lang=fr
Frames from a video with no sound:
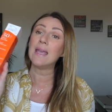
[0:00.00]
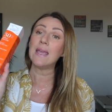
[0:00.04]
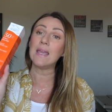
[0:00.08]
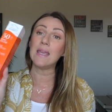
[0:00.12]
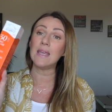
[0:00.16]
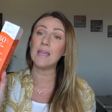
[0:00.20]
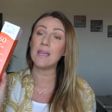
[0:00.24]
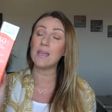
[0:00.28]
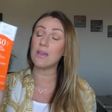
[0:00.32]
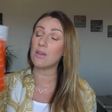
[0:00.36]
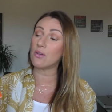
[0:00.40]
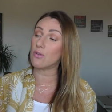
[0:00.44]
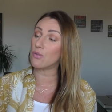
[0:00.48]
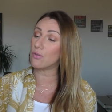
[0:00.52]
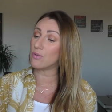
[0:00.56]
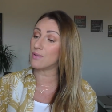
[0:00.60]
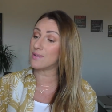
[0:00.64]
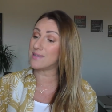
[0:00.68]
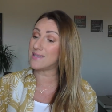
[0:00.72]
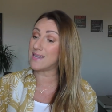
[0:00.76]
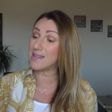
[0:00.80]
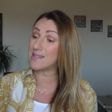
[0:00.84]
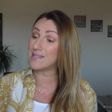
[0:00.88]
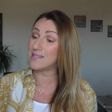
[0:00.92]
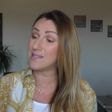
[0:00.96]
Et euh,
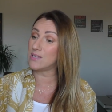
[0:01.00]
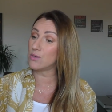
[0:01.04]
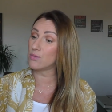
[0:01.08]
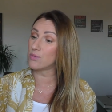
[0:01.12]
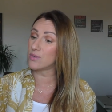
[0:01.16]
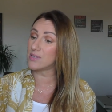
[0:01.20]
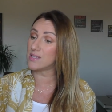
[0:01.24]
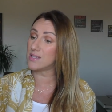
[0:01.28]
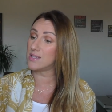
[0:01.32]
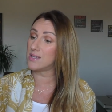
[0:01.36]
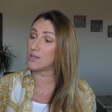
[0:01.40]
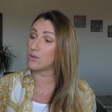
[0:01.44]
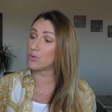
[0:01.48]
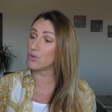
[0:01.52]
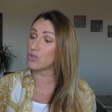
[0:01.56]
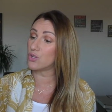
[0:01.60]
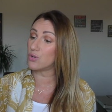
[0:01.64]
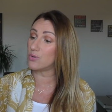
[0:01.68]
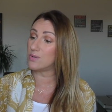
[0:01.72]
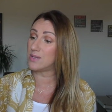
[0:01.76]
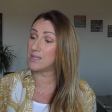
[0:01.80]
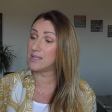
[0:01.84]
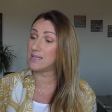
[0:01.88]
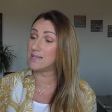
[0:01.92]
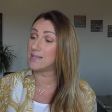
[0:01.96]
celle-ci aussi que j'ai
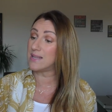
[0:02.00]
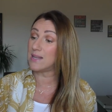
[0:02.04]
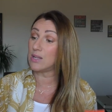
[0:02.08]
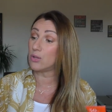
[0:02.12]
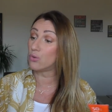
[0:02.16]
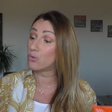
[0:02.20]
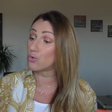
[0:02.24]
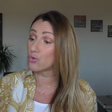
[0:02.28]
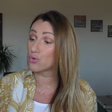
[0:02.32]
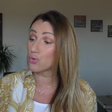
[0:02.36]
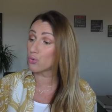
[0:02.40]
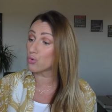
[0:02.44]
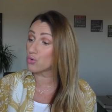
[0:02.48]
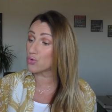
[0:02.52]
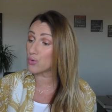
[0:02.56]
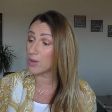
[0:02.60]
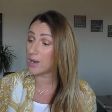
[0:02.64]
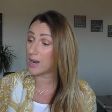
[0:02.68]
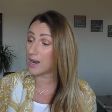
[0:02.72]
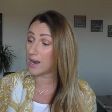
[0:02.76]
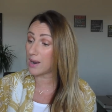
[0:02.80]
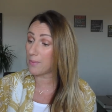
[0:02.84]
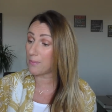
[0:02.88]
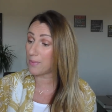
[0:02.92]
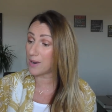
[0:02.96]
utilisée les deux jours où je suis
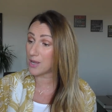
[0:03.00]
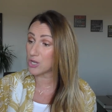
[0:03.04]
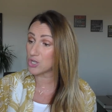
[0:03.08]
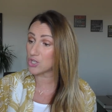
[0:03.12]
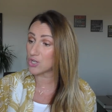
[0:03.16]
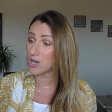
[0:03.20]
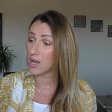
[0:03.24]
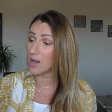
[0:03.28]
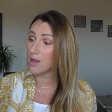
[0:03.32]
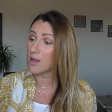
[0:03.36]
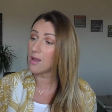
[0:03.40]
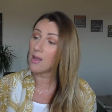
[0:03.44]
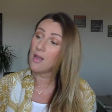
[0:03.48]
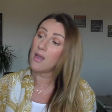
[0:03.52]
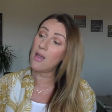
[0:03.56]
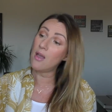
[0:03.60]
allée à la plage là.